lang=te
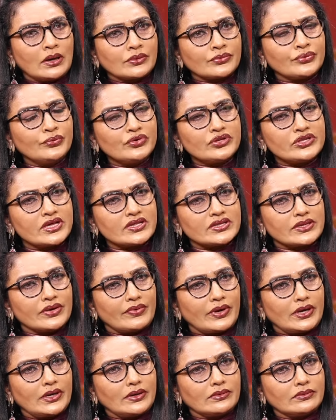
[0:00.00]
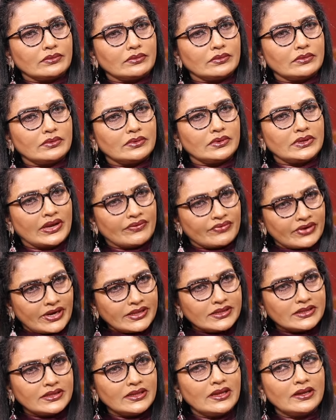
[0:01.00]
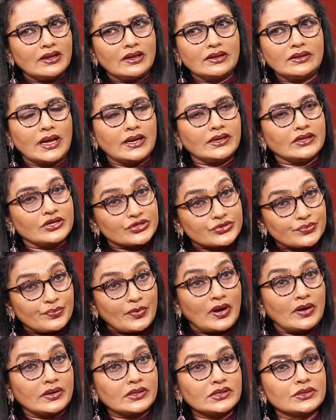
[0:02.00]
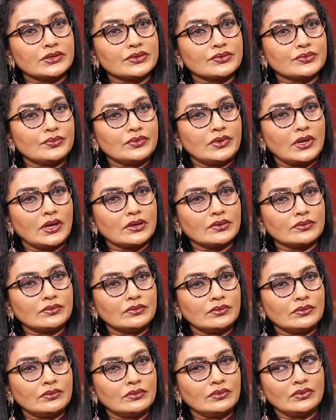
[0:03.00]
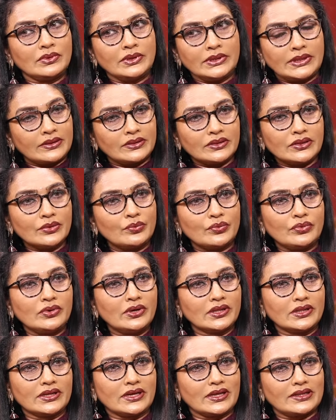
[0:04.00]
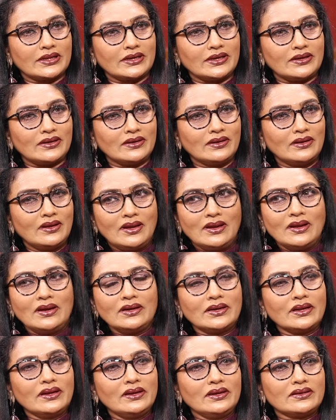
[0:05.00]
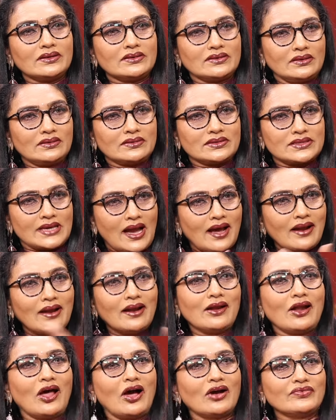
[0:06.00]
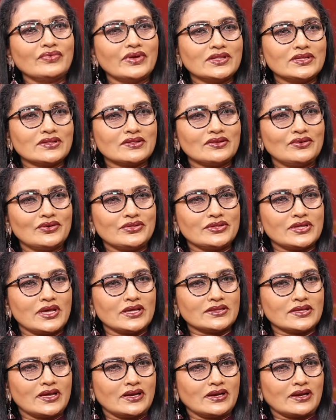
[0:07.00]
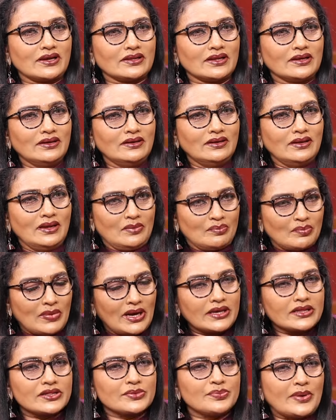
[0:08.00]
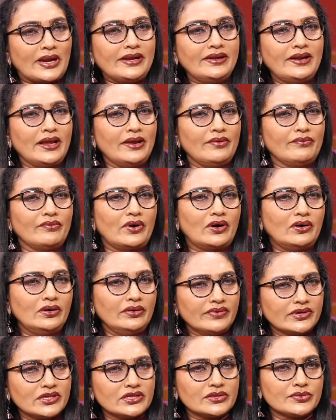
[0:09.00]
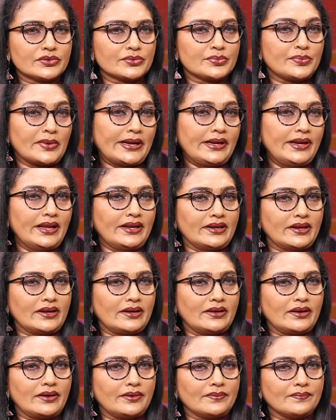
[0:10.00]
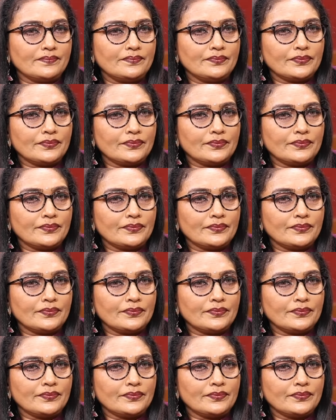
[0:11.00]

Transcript: షూట్ చేసేవాళ్ళు ఎవరైతే దానికి స్పాన్సర్స్ ఉంటారో ఇదంతా ఉంటుంది కదండి అంటే చాలా లాంగ్వేజెస్లో చేశాను కదా బాగా స్ప్రెడ్ అయ్యి వరల్డ్ వైజ్ స్ప్రెడ్ అయ్యాను నేను